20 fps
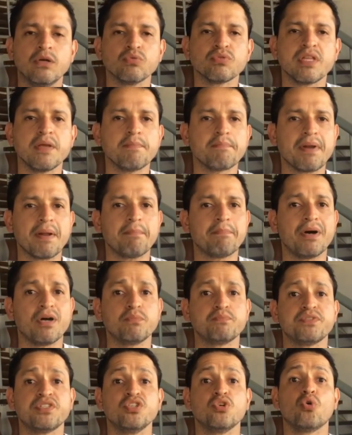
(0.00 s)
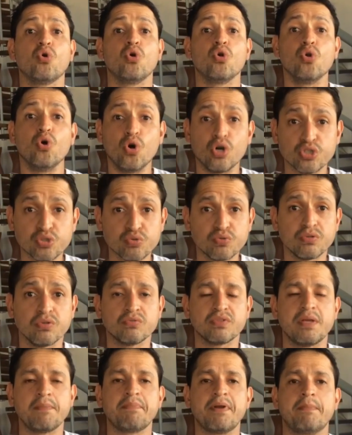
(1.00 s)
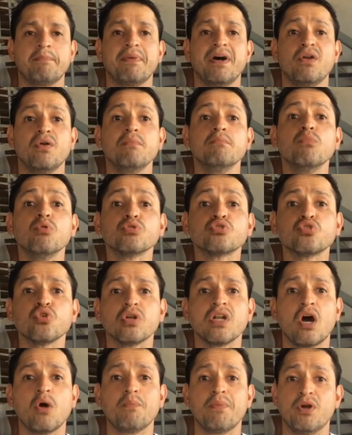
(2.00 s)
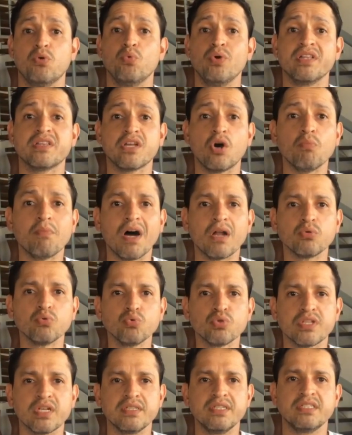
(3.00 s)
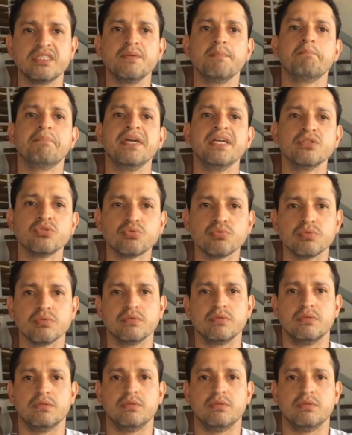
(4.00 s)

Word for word: não tem preparo psicológico, não tem preparo emocional para aguentar uma luta desse peso.